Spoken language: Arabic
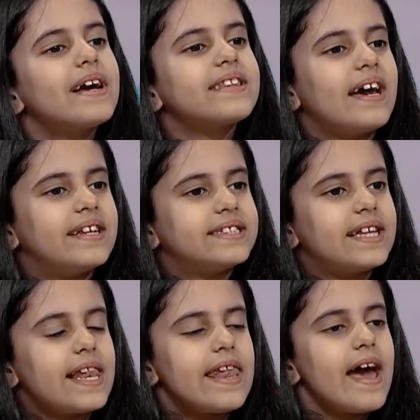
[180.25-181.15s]
مقطع
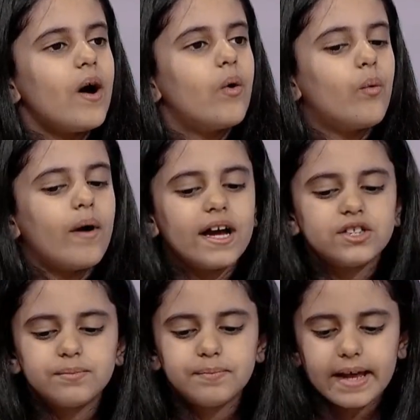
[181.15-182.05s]
نزلناه
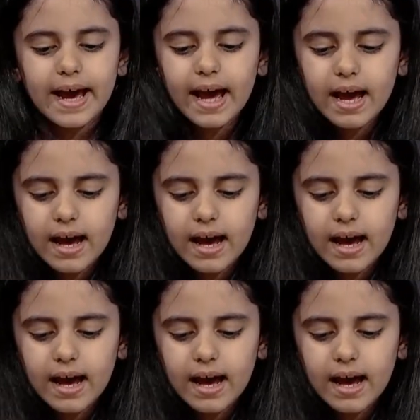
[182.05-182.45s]
هو جبنا